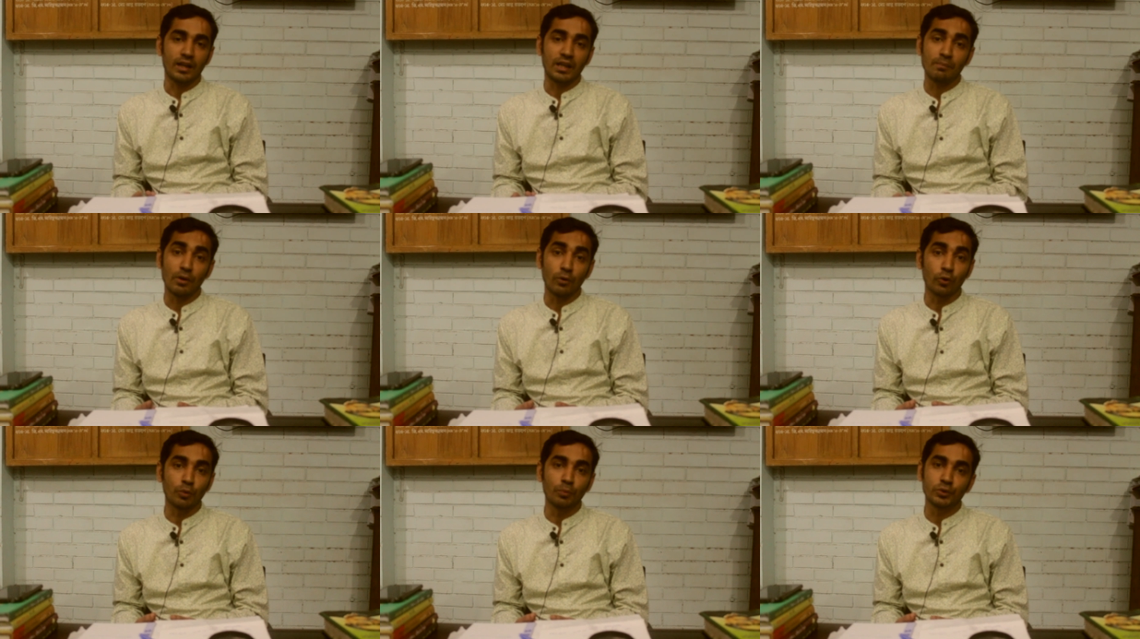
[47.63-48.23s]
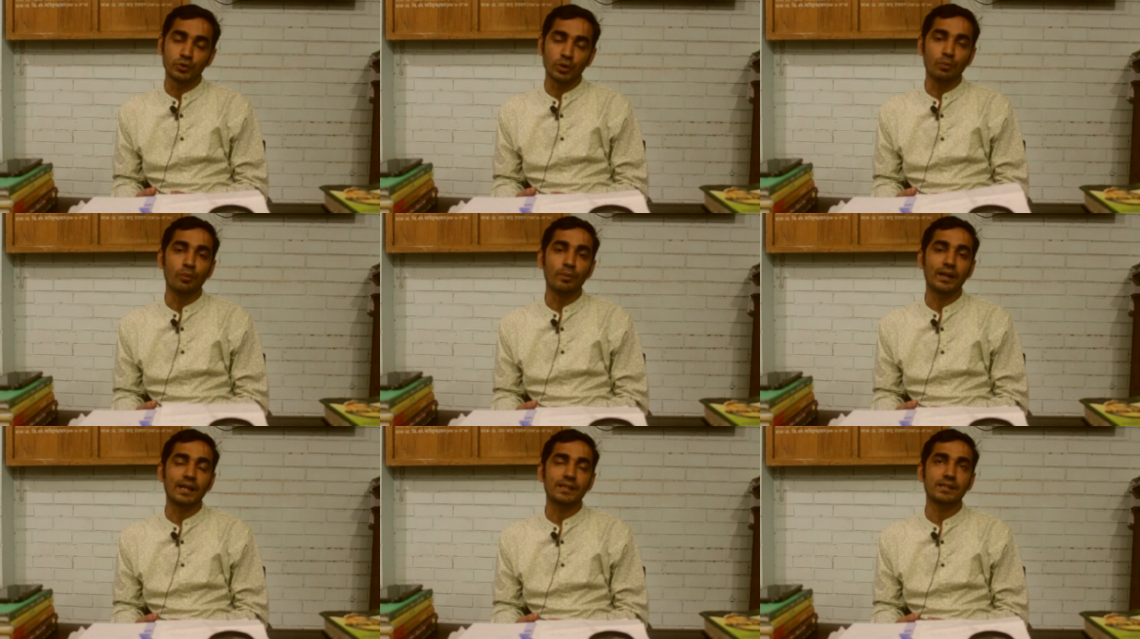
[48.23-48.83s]
কিংবা গৌরবোজ্জ্বল
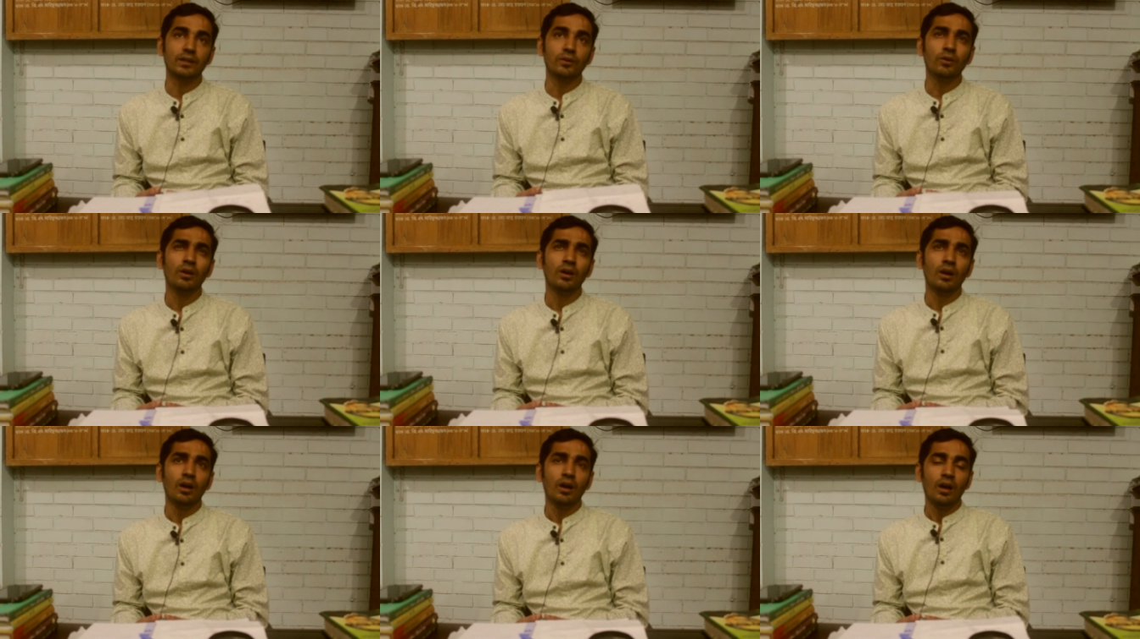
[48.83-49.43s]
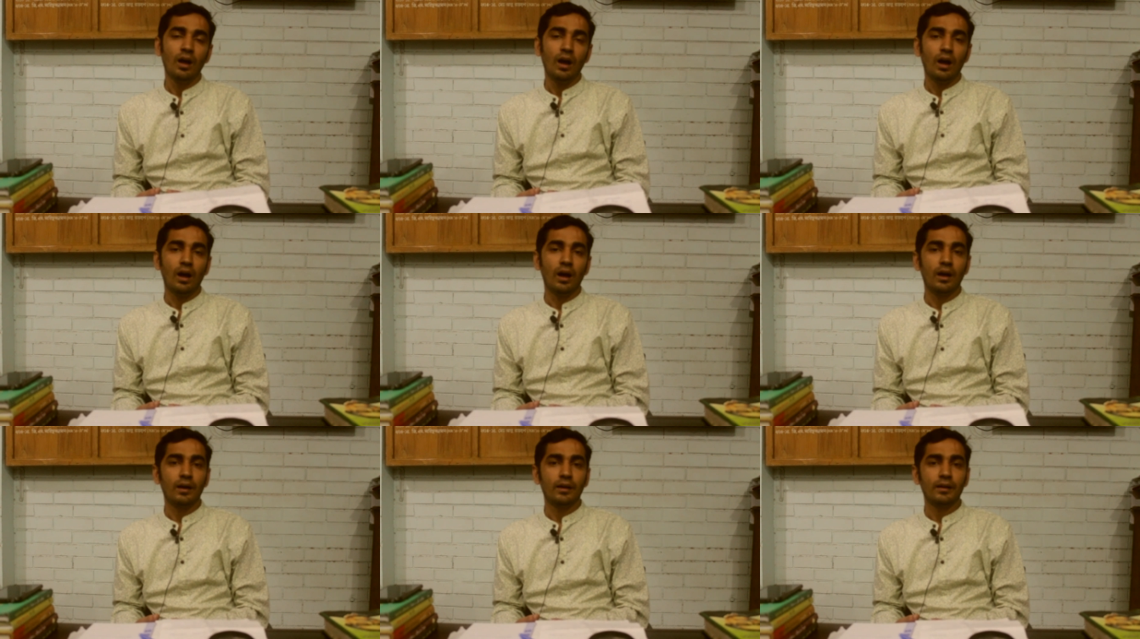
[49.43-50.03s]
ভূমিকা ছিল
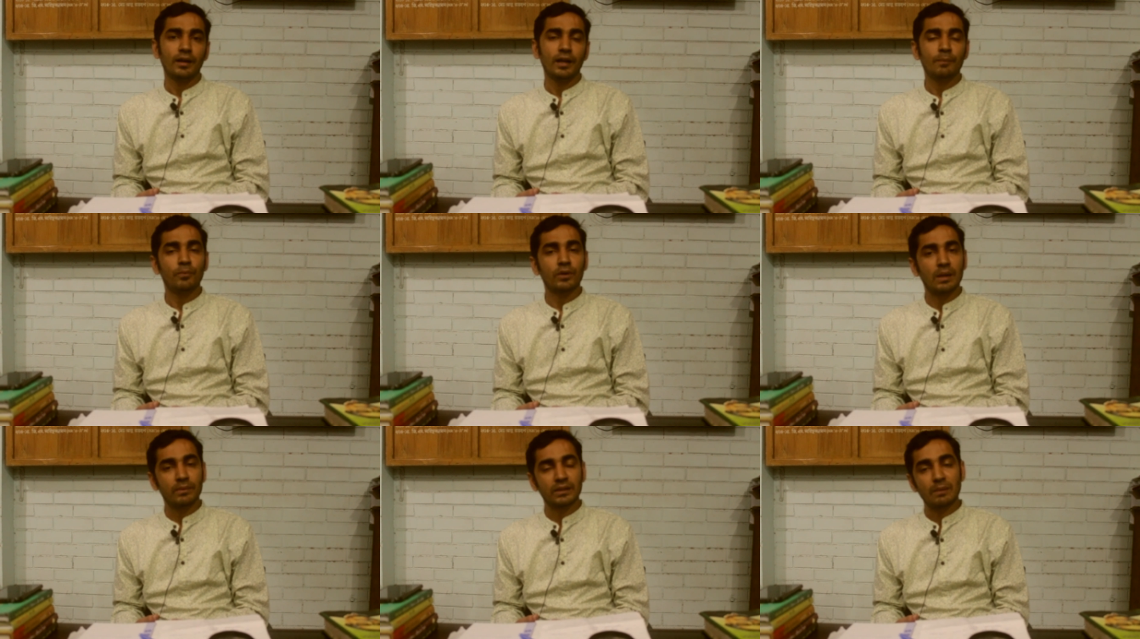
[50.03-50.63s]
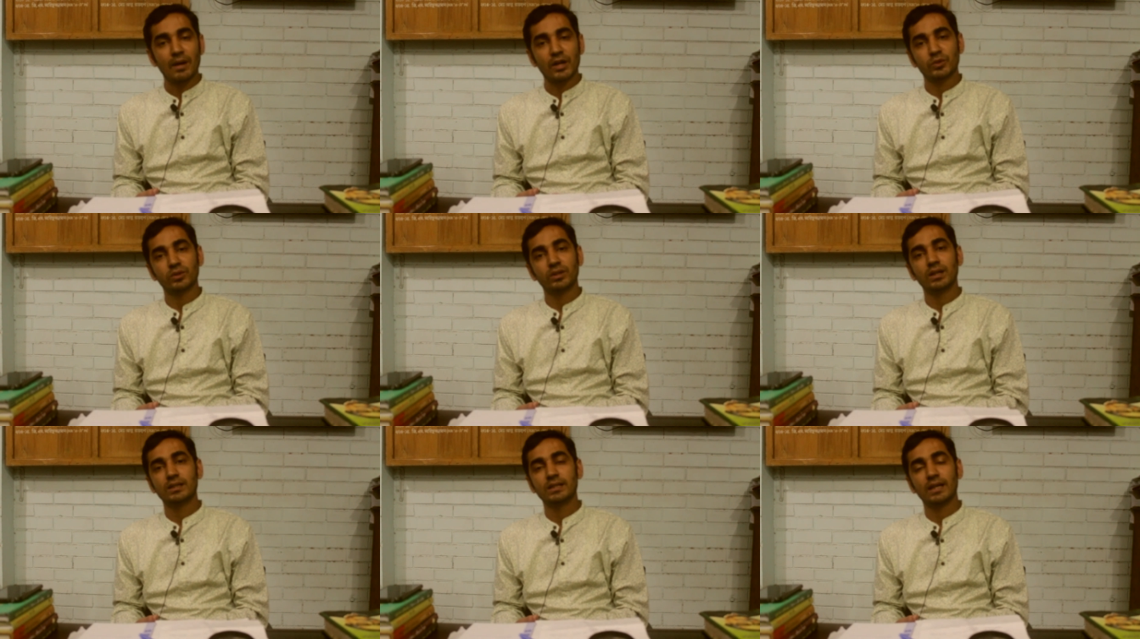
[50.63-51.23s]
এরপরে আমাদের
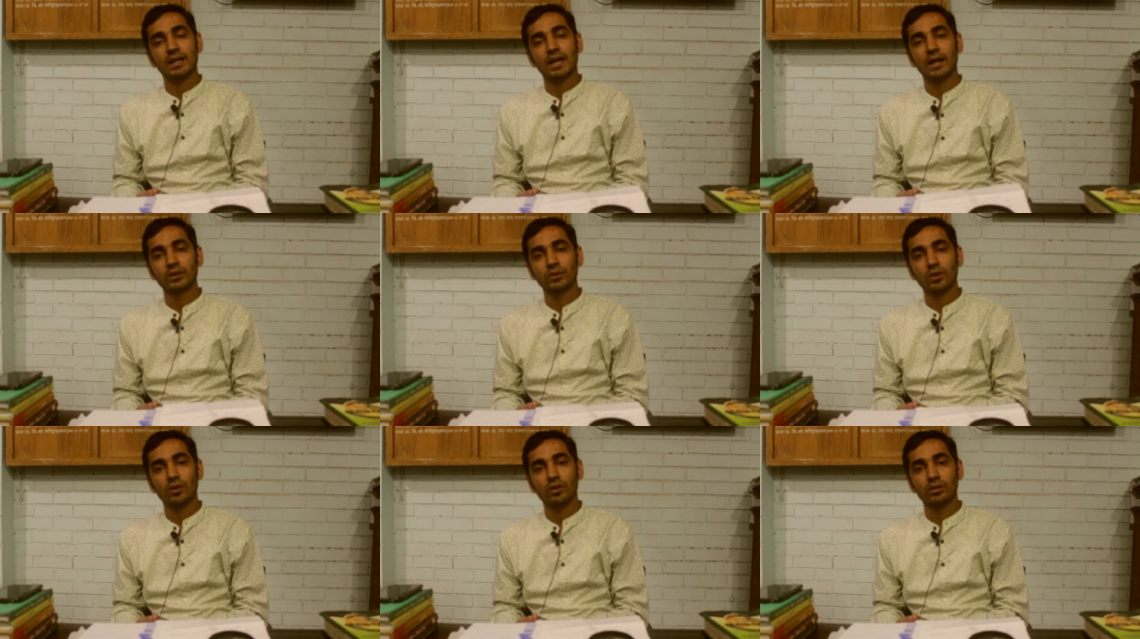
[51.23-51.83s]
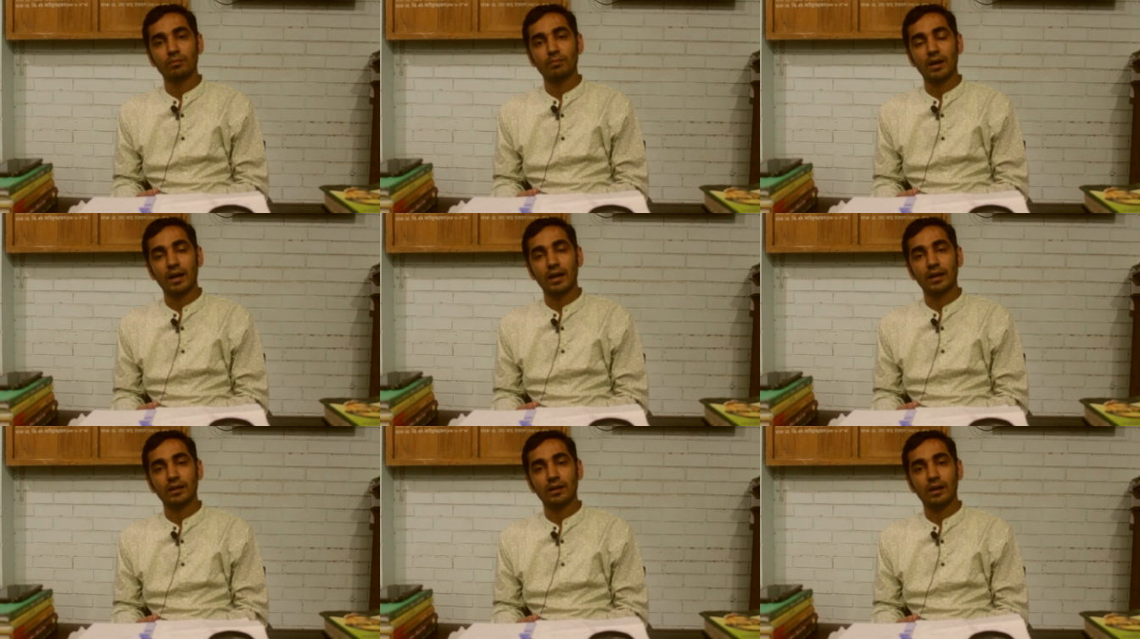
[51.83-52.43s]
বাষট্টির শিক্ষা আন্দোলন বা